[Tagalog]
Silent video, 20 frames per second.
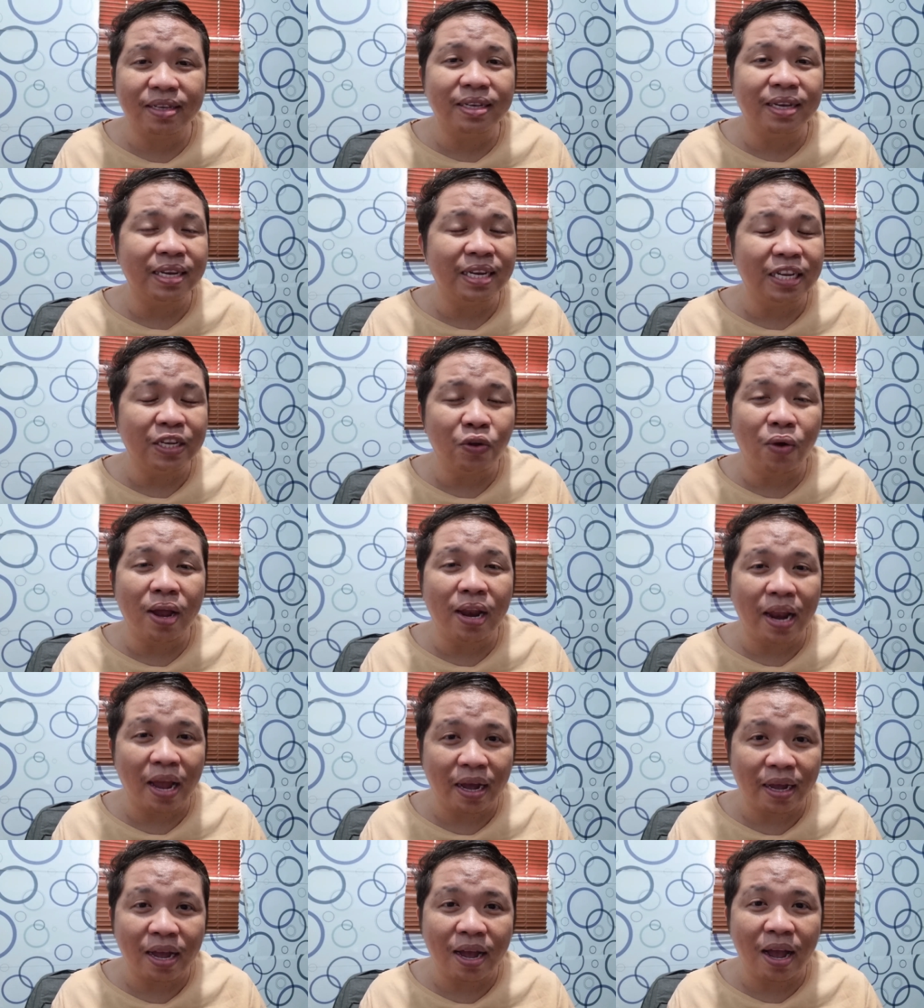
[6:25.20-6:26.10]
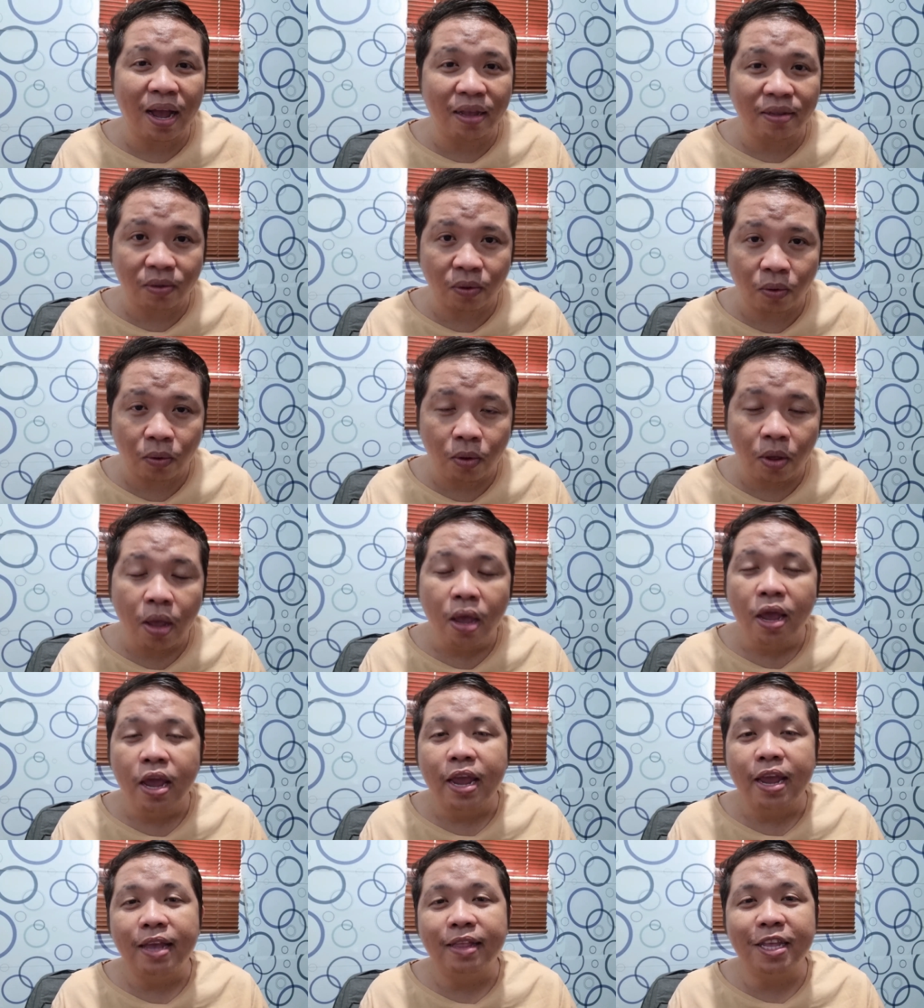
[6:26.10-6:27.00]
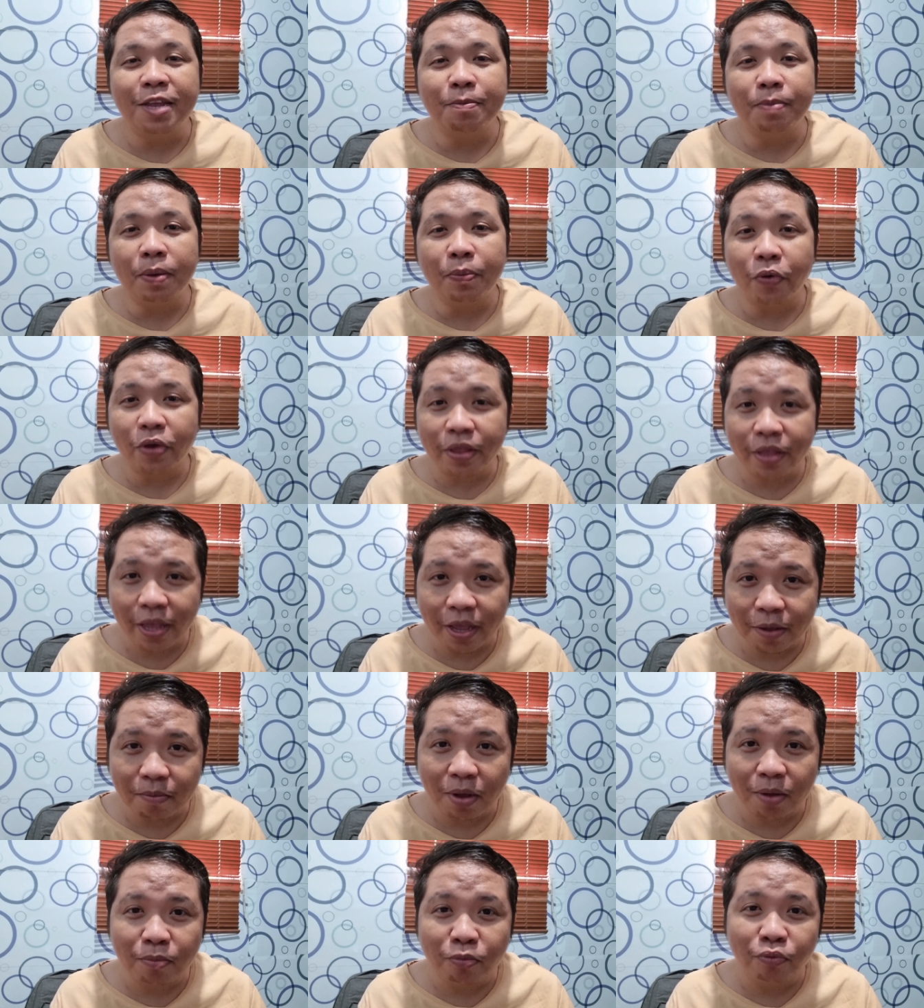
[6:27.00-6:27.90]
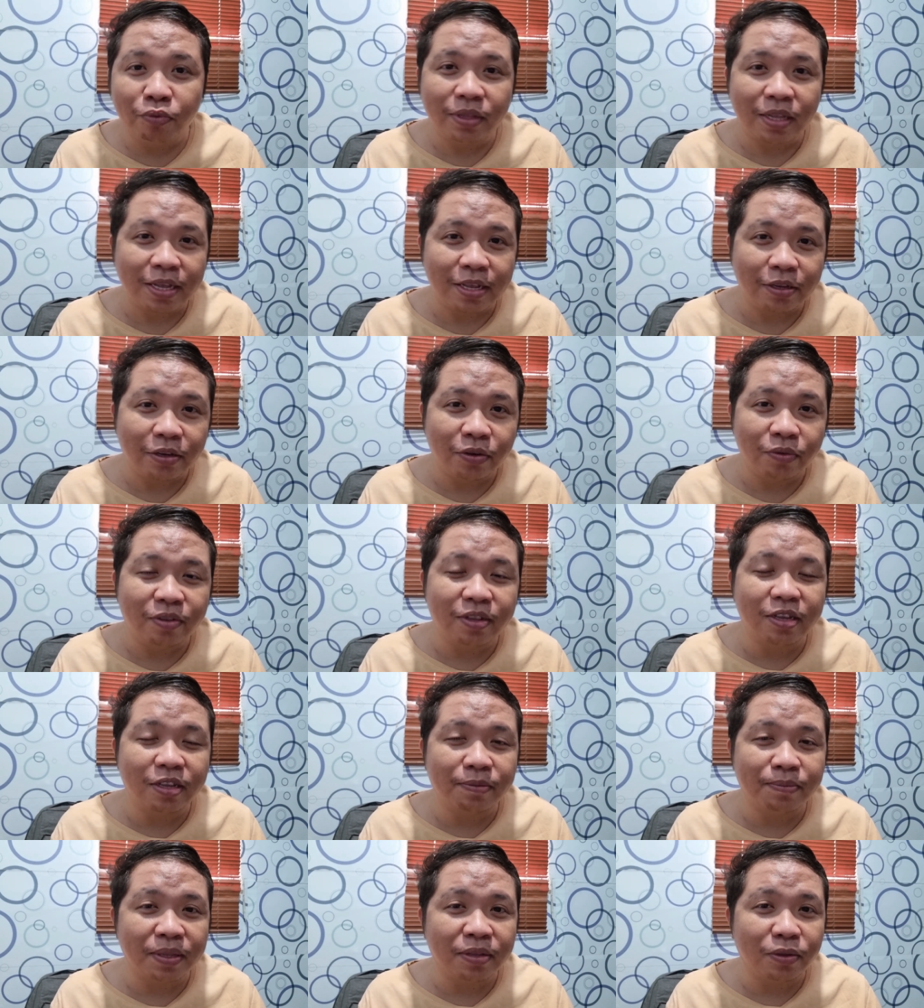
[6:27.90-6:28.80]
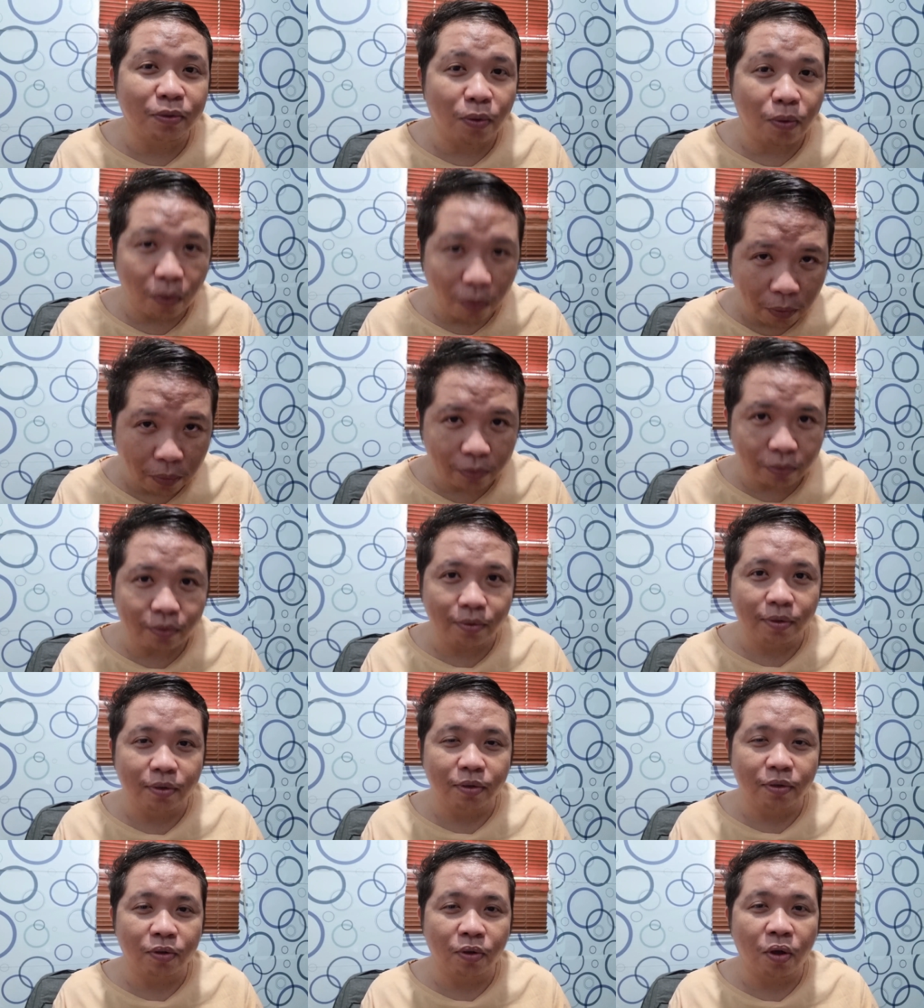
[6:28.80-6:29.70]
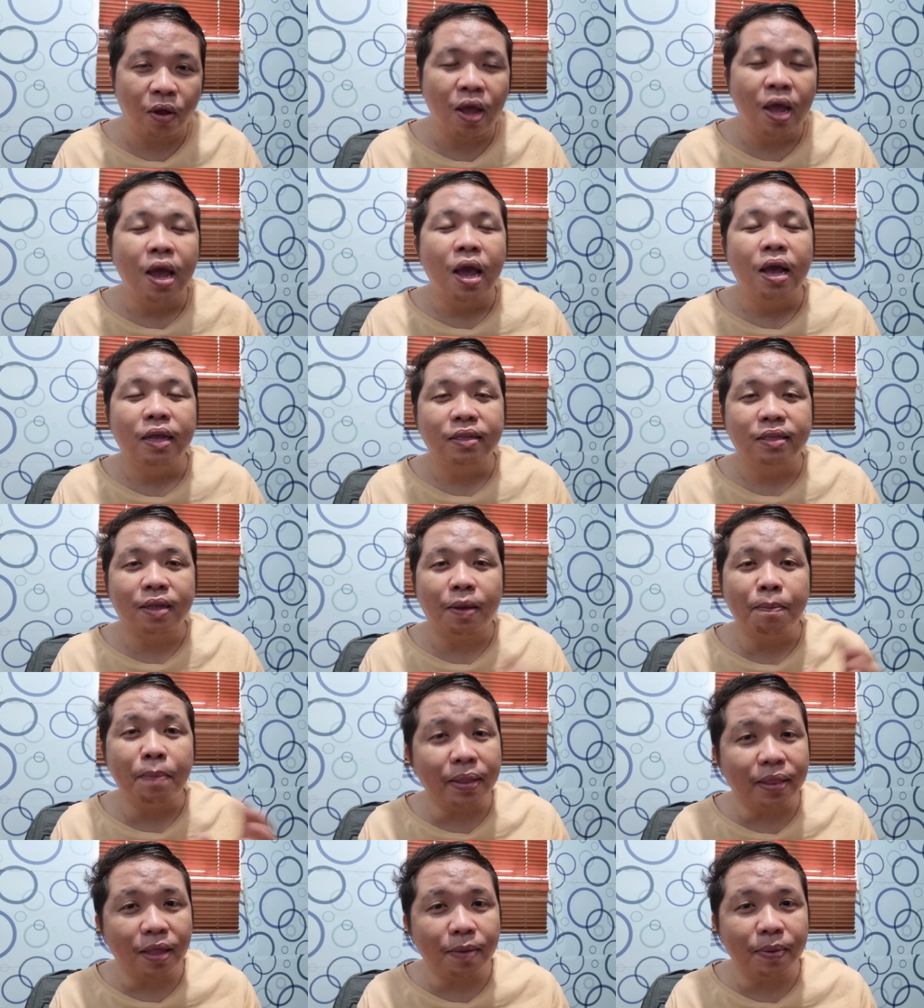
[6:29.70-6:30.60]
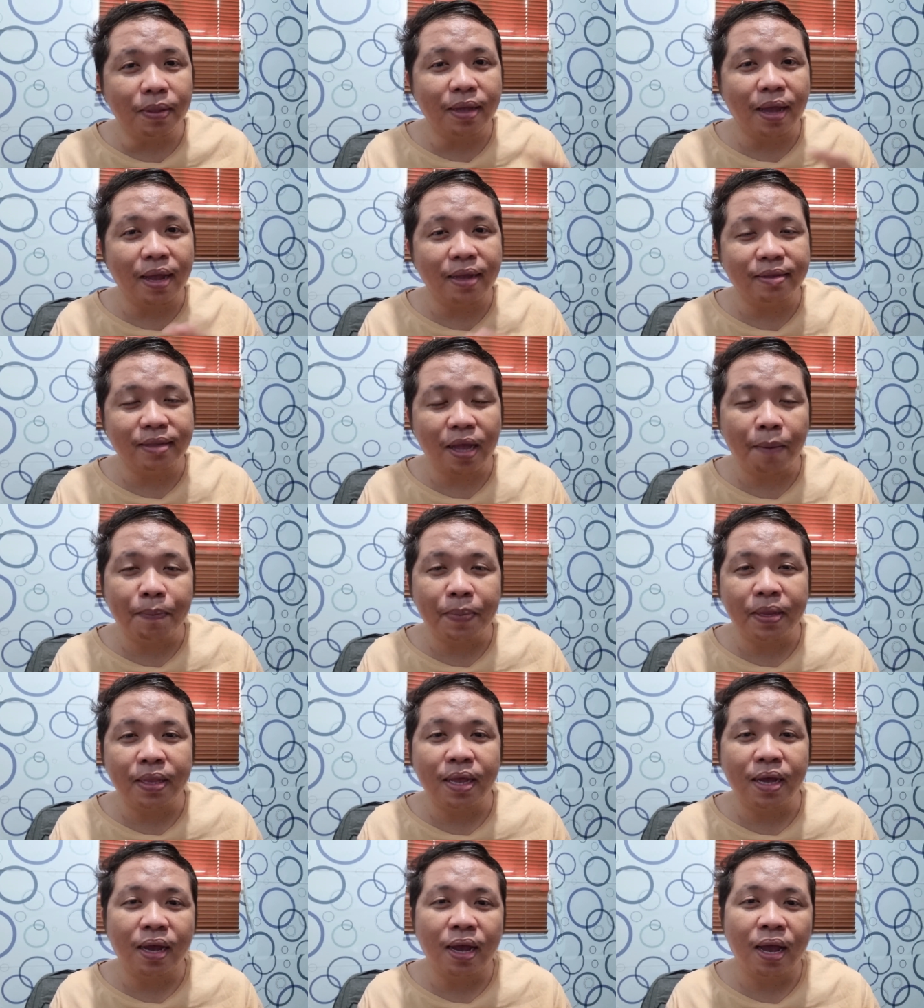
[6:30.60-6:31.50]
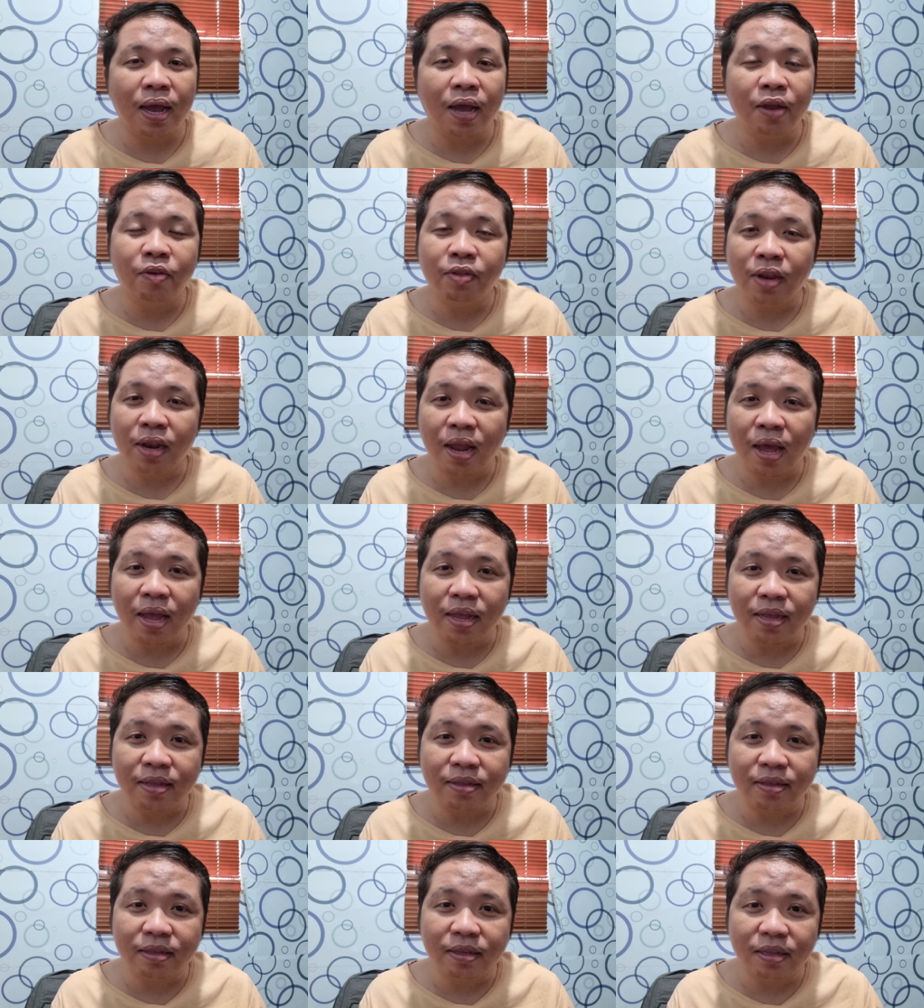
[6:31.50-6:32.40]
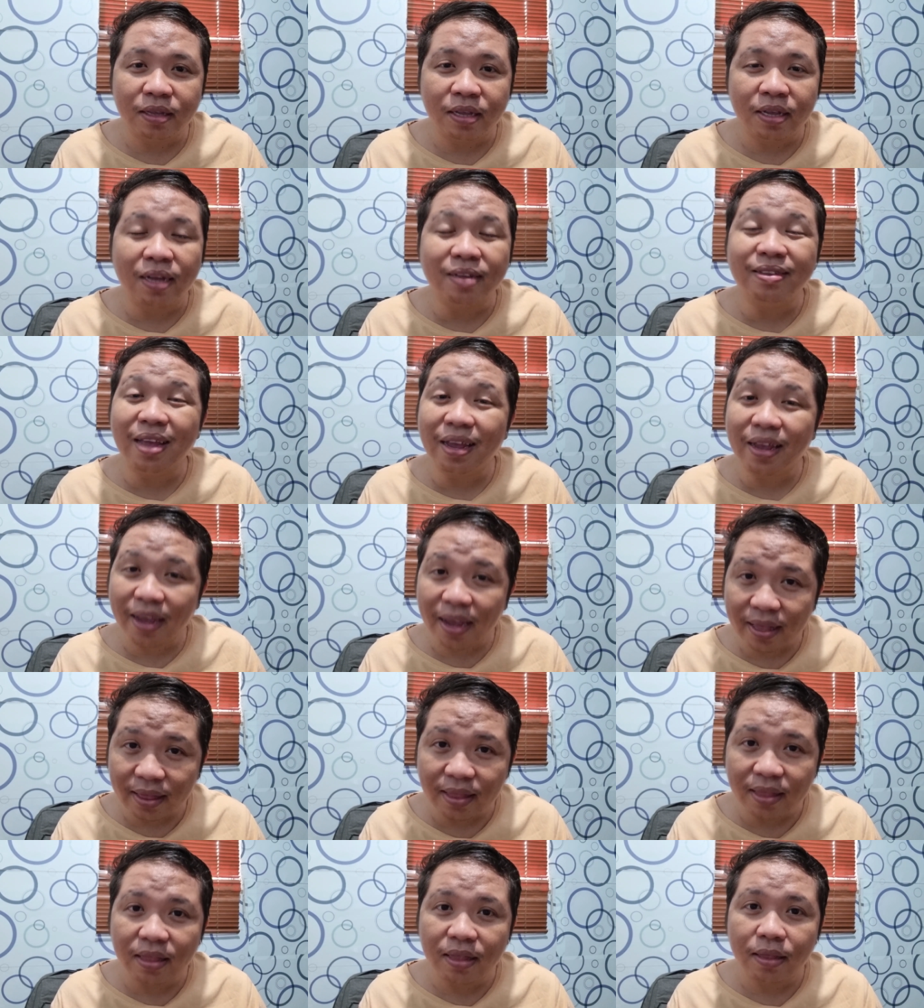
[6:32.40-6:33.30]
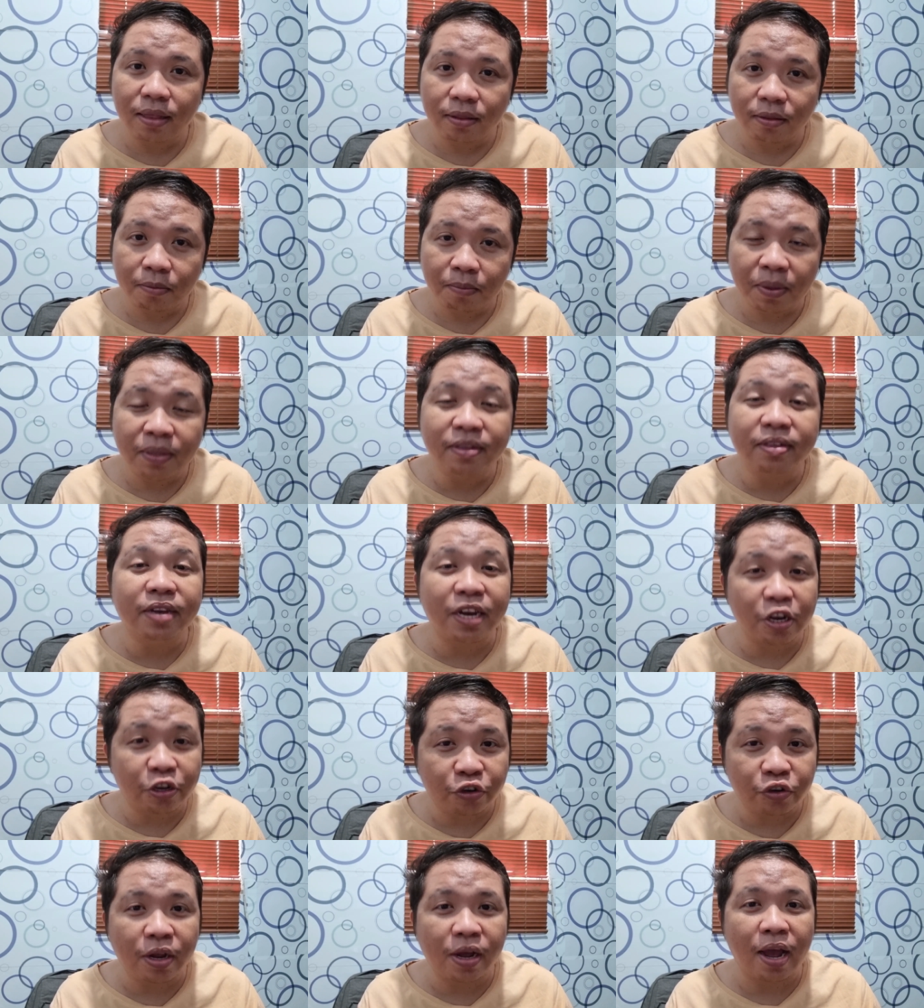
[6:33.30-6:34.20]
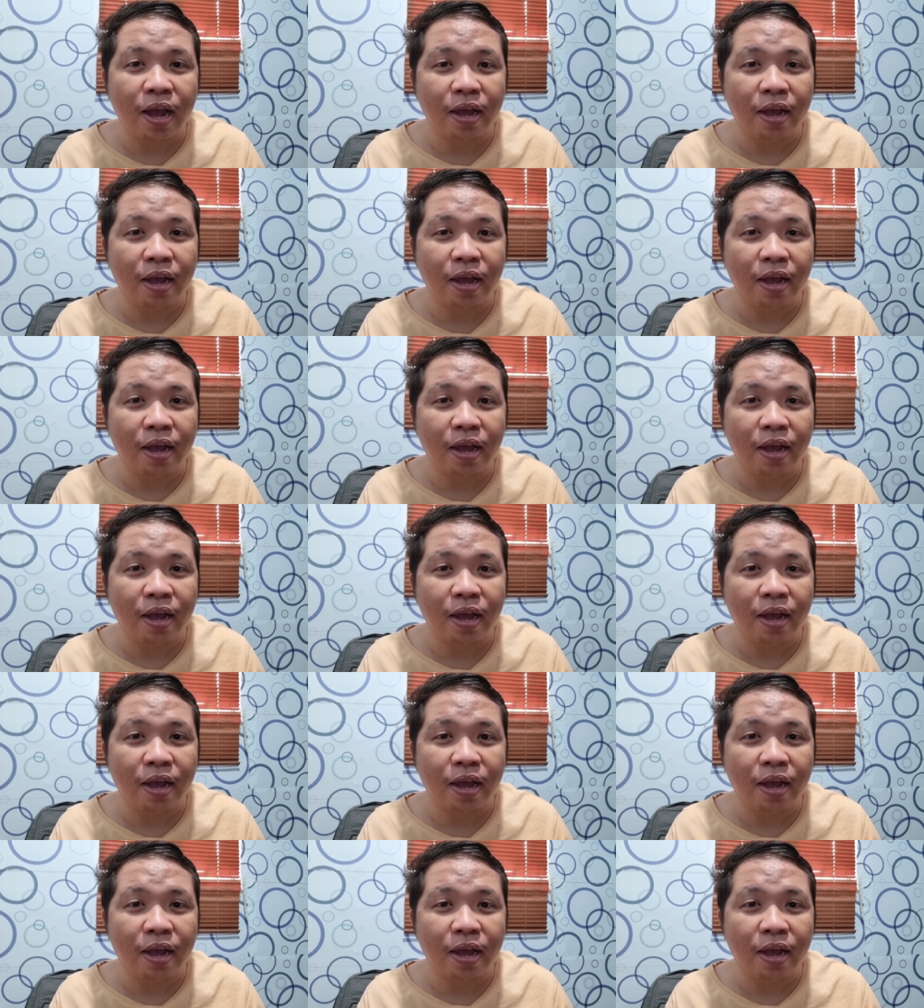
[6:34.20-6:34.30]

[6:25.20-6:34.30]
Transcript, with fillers: kaninong alagang aso, hindi pa pwedeng magbuntis yung 6 months old. So, sa bit naman guys, ang pinaka ano nila is ika-second menstruation ng